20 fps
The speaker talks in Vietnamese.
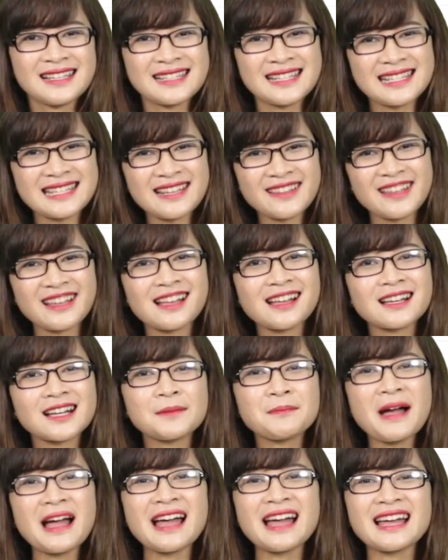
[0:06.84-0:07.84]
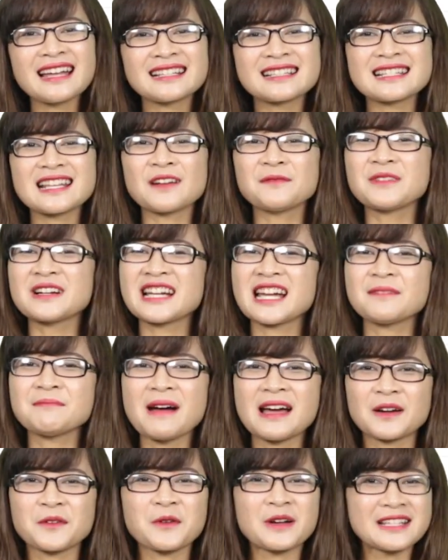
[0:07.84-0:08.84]
Xin chào tất cả các bạn, chào mừng các
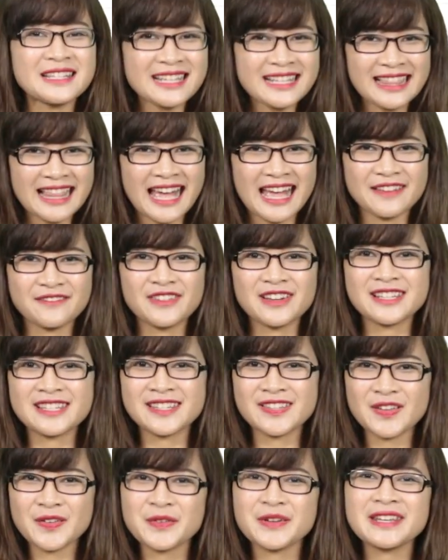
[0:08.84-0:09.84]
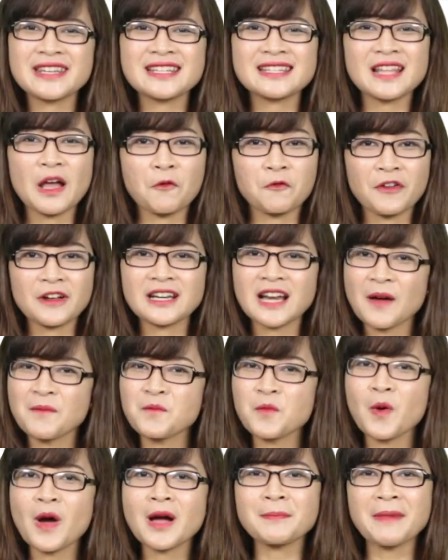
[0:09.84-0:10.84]
bạn quay trở lại với series học phát
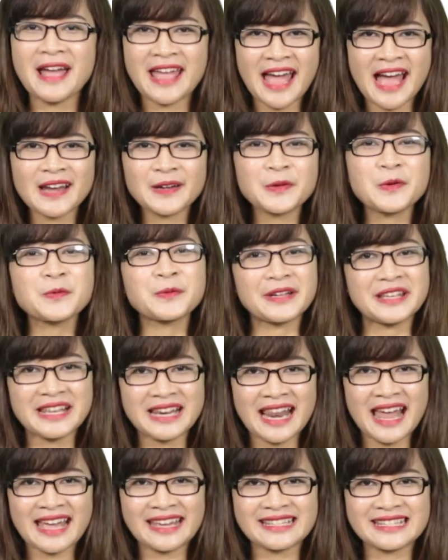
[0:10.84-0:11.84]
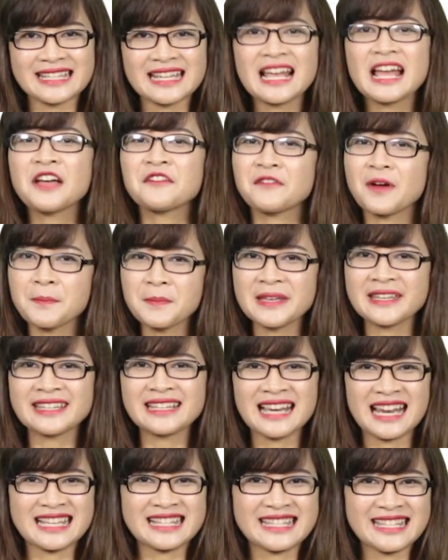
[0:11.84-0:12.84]
âm qua bài hát cùng Elight và
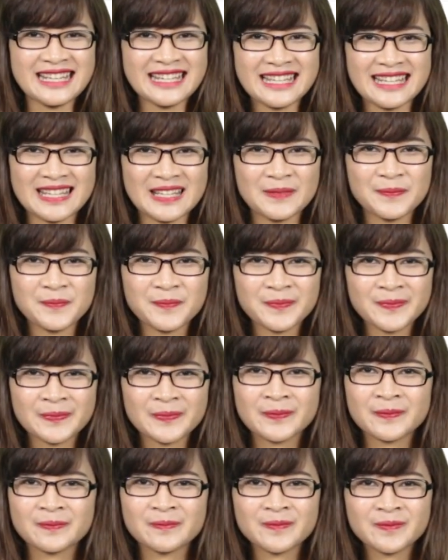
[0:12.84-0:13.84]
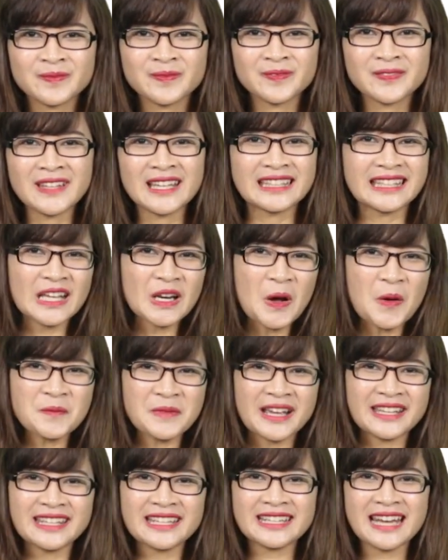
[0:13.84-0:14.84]
mình là Cindy. Uhm, thời tiết hôm
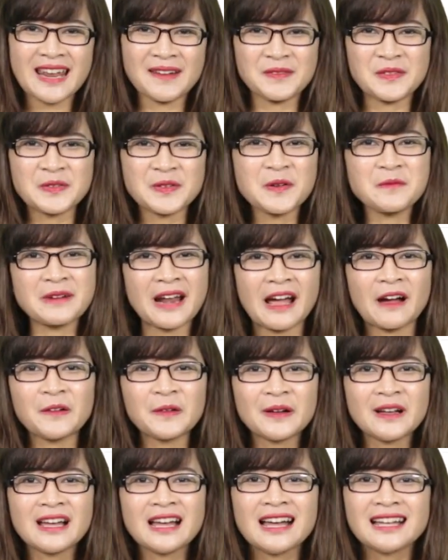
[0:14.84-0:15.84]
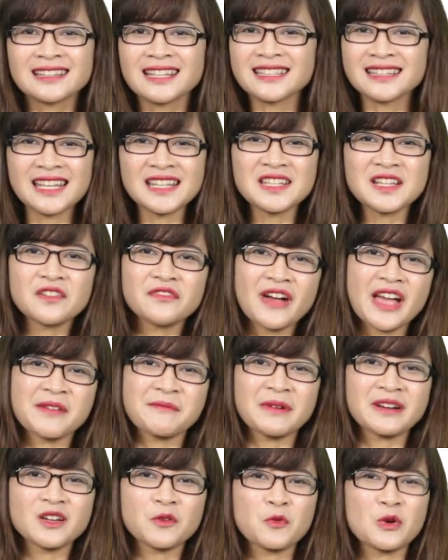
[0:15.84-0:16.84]
nay thật đẹp đúng không nào? Thời tiết như vậy
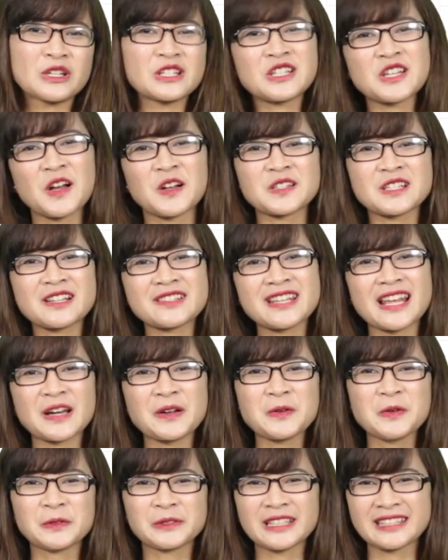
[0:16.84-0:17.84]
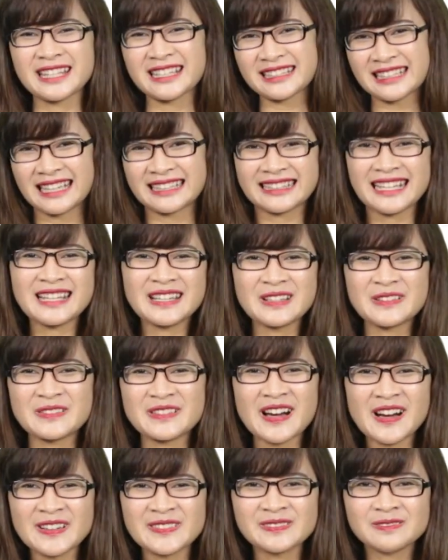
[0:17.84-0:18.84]
mà được cuộn tròn cho chăn ngủ thì thật là thích đúng
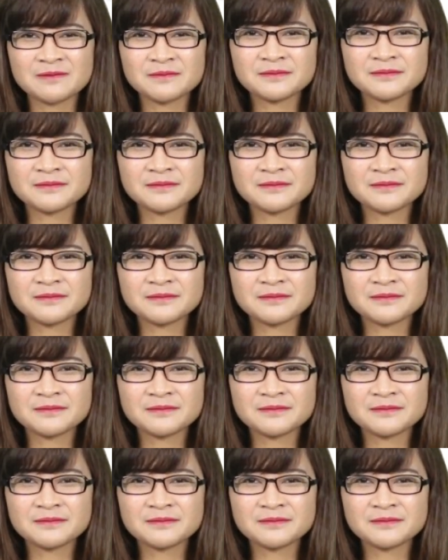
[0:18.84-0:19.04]
không?